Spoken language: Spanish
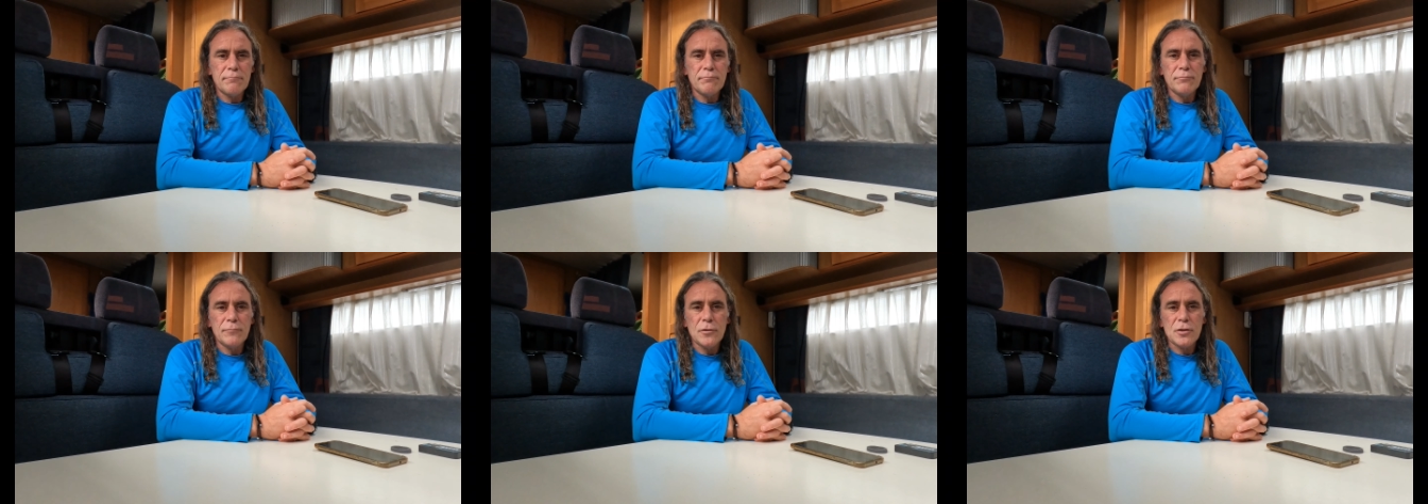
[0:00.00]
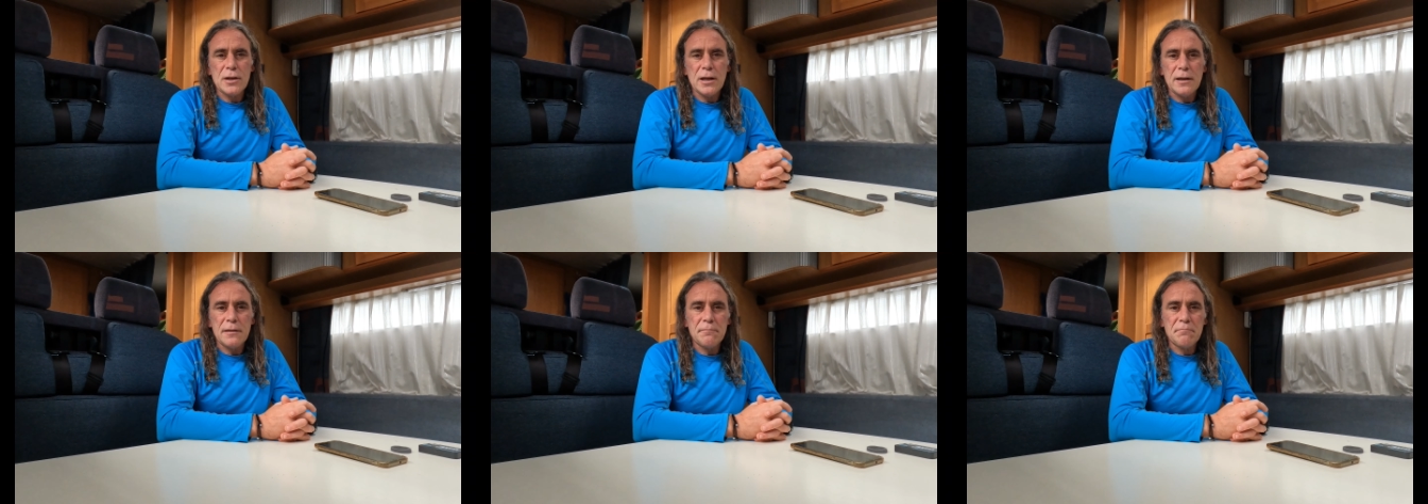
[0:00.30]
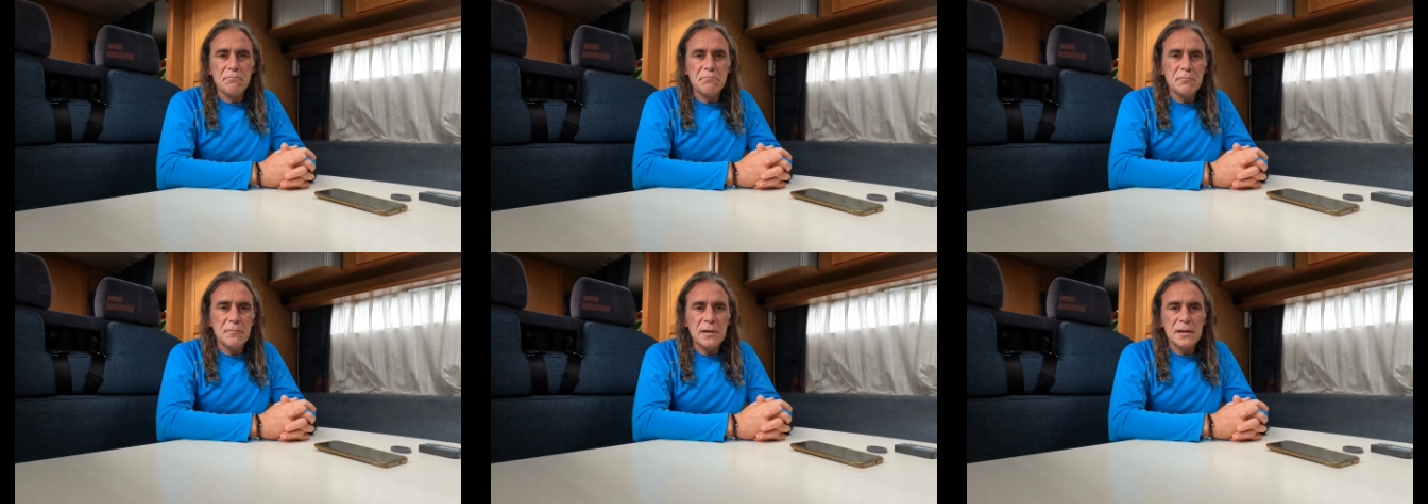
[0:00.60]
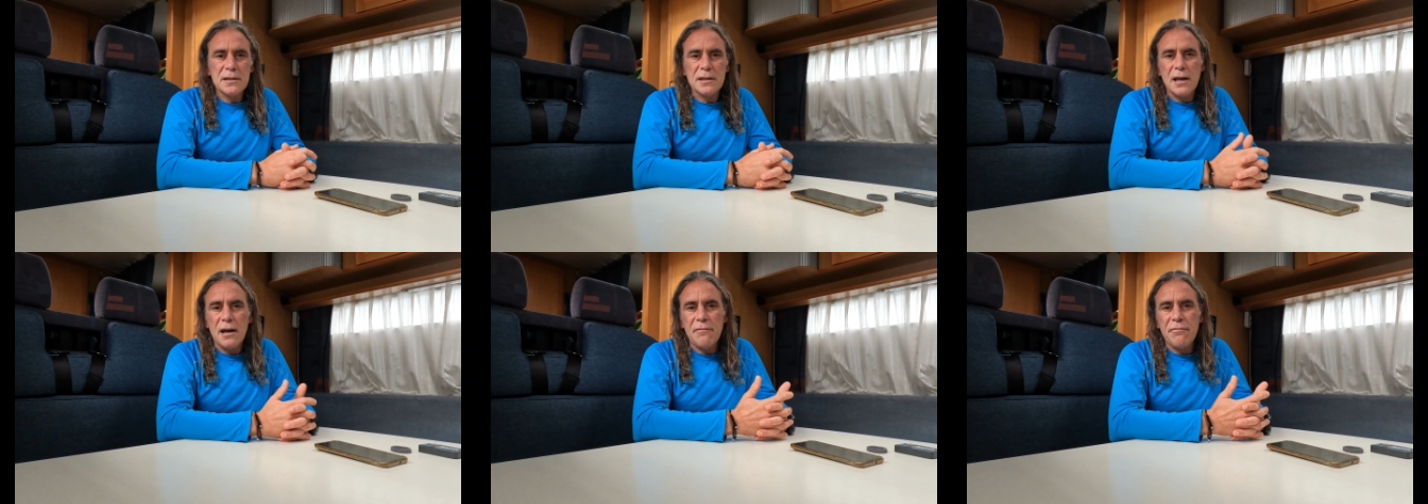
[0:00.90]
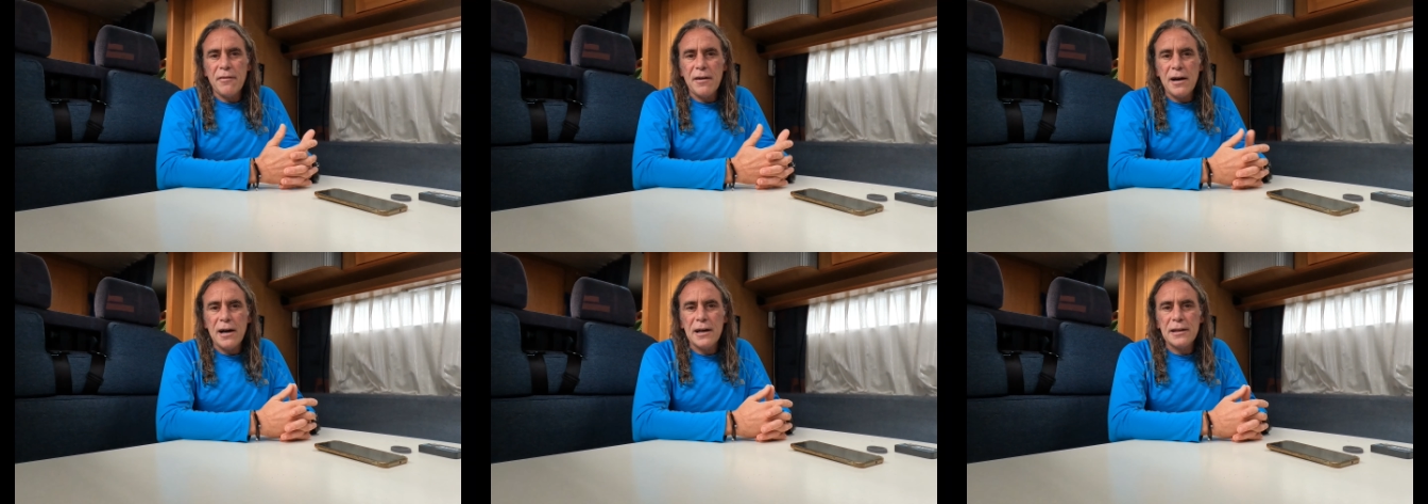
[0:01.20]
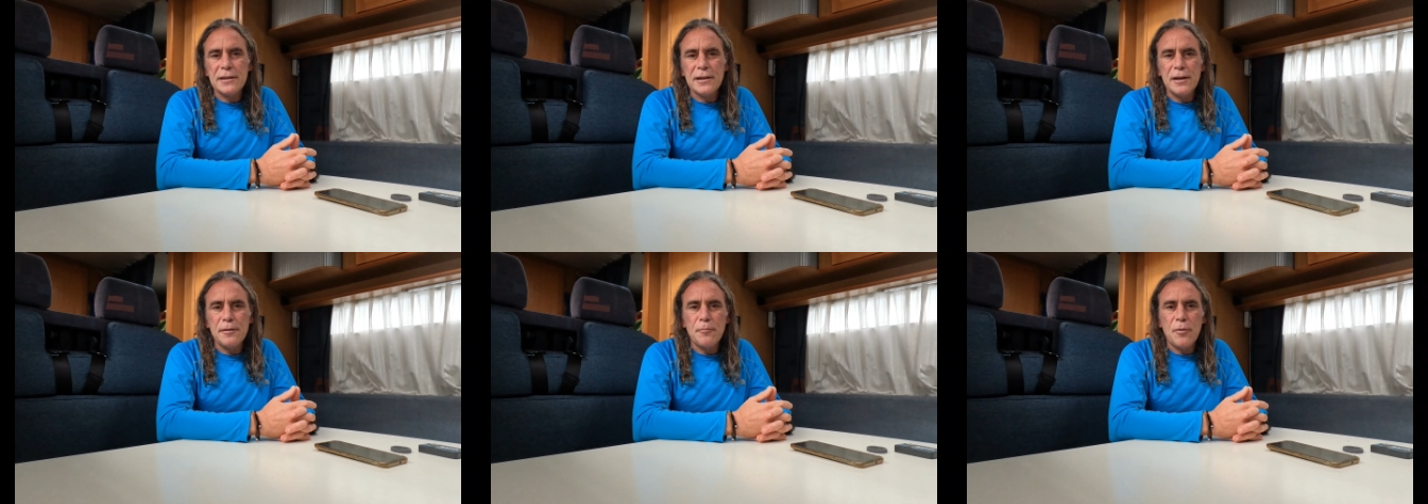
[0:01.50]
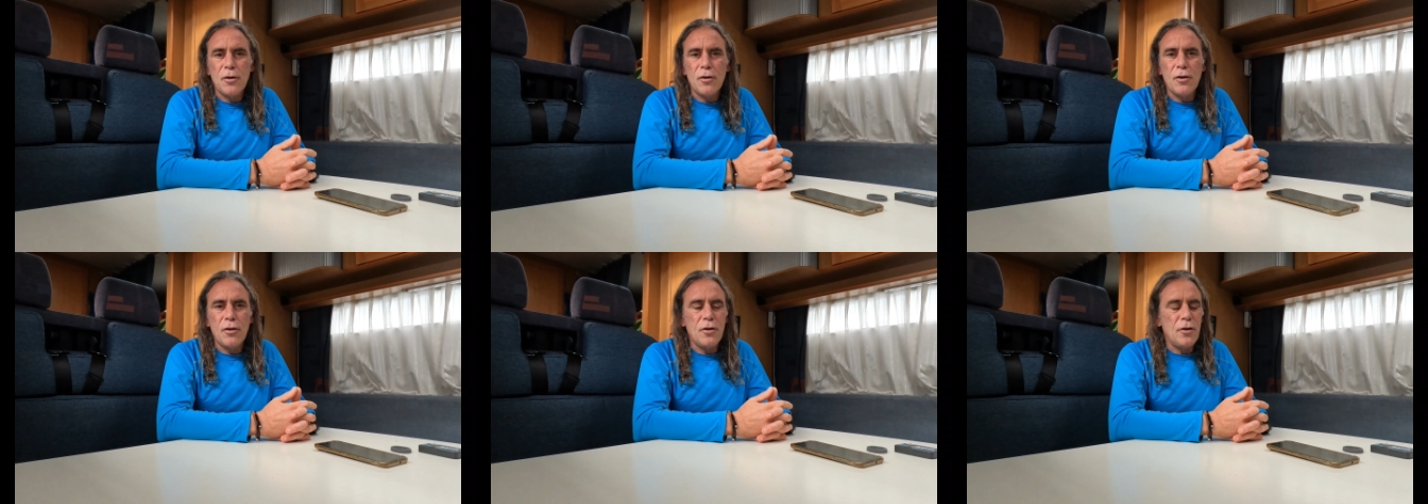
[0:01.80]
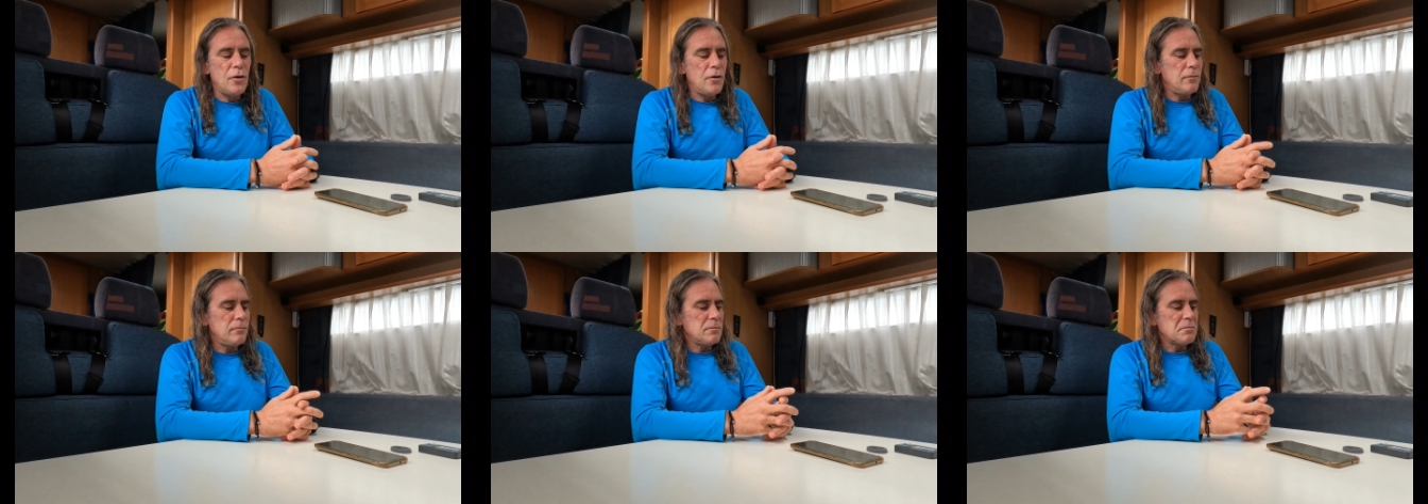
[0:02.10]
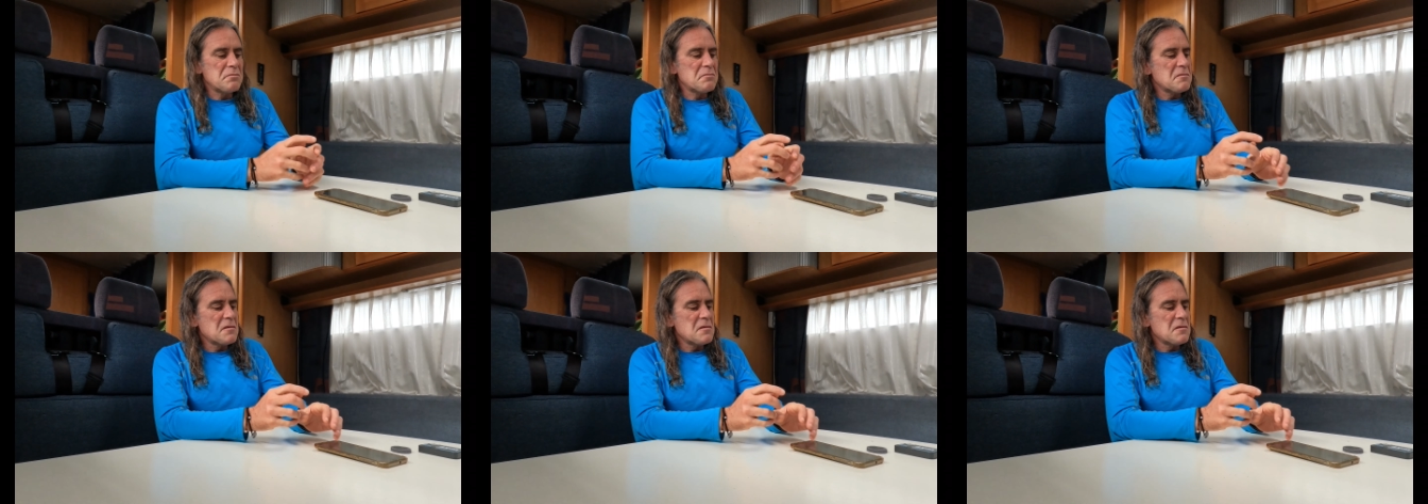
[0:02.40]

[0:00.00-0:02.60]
no sé, estafa, timo,